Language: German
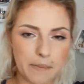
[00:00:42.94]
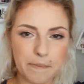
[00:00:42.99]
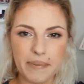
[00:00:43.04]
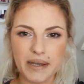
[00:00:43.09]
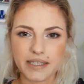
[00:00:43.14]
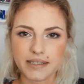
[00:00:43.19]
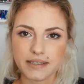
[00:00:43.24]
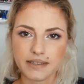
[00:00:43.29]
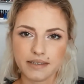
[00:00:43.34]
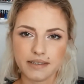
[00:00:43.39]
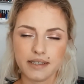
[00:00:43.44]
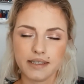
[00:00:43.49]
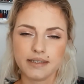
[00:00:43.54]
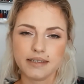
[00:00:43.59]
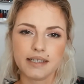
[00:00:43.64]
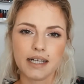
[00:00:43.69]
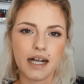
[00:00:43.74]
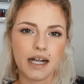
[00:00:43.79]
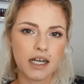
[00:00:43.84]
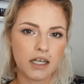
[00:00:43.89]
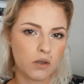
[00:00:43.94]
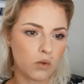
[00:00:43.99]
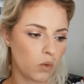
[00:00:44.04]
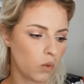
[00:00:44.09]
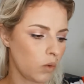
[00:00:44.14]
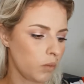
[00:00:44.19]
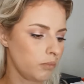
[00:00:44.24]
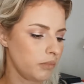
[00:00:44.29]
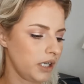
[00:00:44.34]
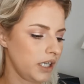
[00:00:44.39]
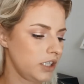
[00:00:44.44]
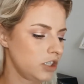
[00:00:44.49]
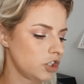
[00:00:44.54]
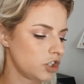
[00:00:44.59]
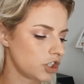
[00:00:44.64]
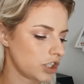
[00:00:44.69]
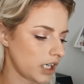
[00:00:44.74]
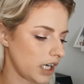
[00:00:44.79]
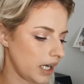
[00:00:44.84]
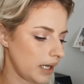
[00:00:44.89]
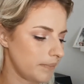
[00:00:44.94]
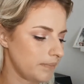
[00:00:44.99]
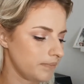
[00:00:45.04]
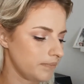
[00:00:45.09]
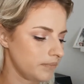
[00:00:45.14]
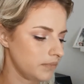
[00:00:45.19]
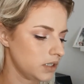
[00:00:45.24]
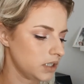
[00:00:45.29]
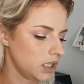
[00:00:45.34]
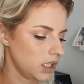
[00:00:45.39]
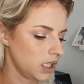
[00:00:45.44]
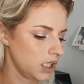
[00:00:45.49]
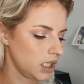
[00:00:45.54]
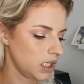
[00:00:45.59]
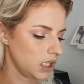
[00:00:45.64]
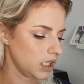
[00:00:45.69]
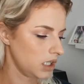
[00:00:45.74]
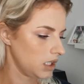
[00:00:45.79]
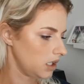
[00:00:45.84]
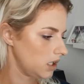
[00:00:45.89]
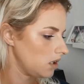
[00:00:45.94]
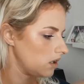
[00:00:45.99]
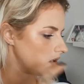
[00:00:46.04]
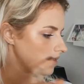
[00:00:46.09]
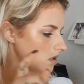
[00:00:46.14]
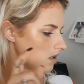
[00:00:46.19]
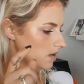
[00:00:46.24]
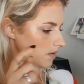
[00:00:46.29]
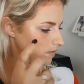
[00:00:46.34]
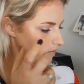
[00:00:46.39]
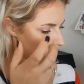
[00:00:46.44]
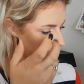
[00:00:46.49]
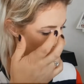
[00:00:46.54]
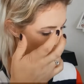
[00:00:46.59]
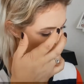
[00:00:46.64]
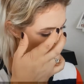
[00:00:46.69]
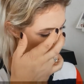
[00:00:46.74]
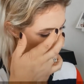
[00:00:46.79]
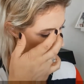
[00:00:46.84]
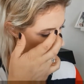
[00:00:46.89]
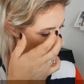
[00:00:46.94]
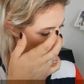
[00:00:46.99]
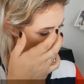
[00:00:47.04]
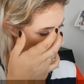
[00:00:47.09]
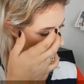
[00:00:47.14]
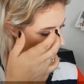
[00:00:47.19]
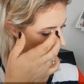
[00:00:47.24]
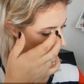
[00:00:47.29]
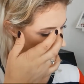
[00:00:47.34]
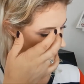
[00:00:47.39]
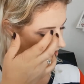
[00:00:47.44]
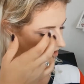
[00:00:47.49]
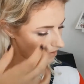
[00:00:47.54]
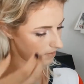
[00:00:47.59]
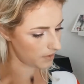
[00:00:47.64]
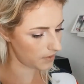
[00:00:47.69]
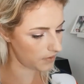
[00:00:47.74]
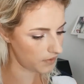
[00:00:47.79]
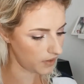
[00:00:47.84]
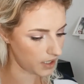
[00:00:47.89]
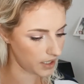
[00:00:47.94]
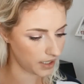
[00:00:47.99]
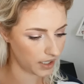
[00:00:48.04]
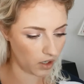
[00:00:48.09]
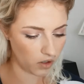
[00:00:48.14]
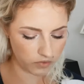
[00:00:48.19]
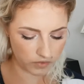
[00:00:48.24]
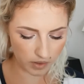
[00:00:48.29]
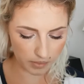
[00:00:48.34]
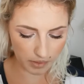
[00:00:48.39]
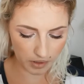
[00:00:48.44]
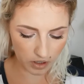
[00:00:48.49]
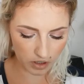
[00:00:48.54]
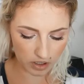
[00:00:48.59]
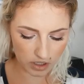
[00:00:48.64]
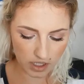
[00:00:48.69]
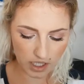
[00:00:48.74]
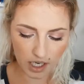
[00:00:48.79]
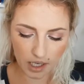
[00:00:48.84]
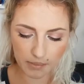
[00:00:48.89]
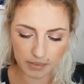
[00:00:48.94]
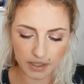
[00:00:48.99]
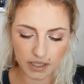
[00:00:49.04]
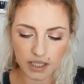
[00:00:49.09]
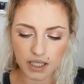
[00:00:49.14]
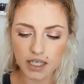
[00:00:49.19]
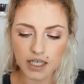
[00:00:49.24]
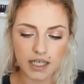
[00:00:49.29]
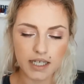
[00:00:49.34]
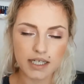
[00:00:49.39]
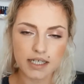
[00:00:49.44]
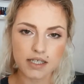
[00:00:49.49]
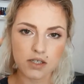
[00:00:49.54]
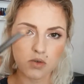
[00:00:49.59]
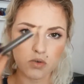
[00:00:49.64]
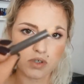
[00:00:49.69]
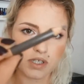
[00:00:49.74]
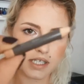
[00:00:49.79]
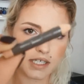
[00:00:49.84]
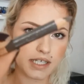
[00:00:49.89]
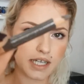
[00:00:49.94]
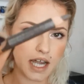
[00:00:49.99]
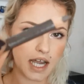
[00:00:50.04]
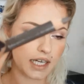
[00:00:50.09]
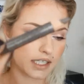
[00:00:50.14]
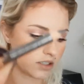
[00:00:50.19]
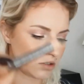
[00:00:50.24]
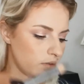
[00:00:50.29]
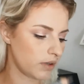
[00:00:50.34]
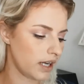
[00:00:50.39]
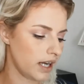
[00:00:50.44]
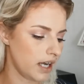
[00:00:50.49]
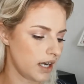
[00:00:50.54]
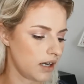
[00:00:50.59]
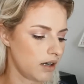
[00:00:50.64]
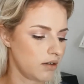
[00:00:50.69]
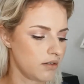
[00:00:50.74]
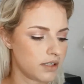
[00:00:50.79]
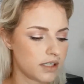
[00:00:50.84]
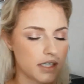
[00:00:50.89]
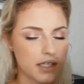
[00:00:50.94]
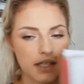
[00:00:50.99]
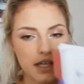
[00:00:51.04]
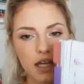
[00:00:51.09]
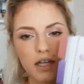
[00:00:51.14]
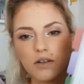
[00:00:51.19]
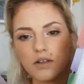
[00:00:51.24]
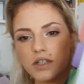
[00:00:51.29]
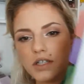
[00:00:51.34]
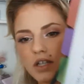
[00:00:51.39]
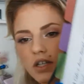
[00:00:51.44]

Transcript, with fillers: am besten die Zahlen oben hinschreiben, wie viel das wiegt, also wie viel ich aufgebraucht habe. So sieht er aktuell aus. Ich kann euch